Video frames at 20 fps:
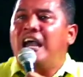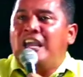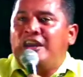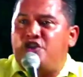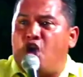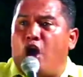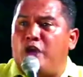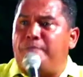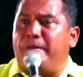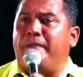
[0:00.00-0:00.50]
y
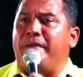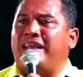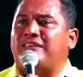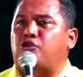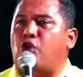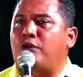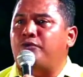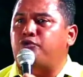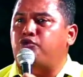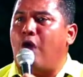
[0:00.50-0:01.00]
hoy vives
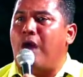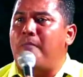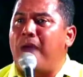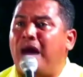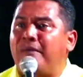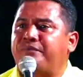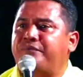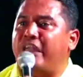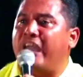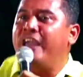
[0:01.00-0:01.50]
con tu
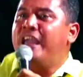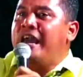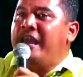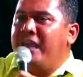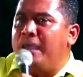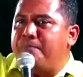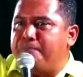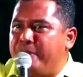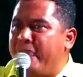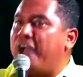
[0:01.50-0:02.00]
amante
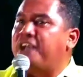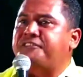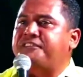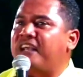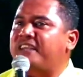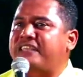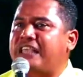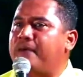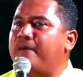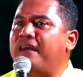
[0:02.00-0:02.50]
y
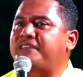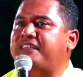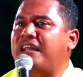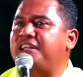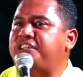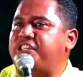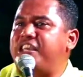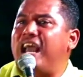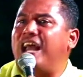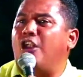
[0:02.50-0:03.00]
piensas que vas
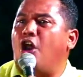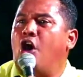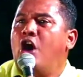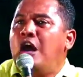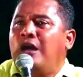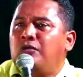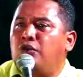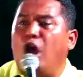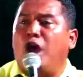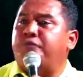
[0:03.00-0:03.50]
al cielo,
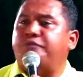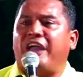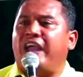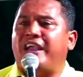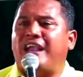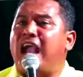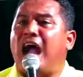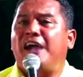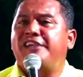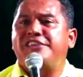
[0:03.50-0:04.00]
no te
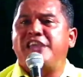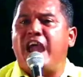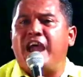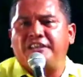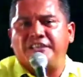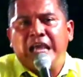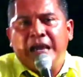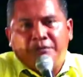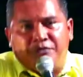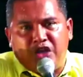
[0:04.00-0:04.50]

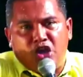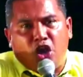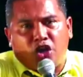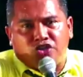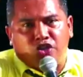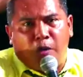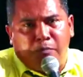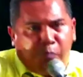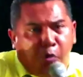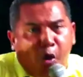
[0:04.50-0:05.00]
engañes. Dios
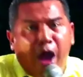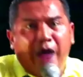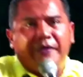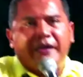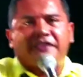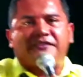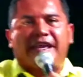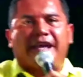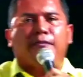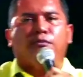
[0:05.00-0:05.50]
no
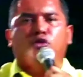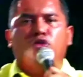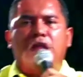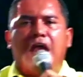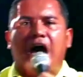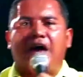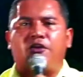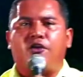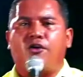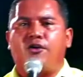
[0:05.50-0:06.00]
puede ser
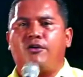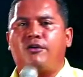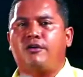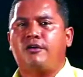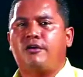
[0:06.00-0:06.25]
burlado.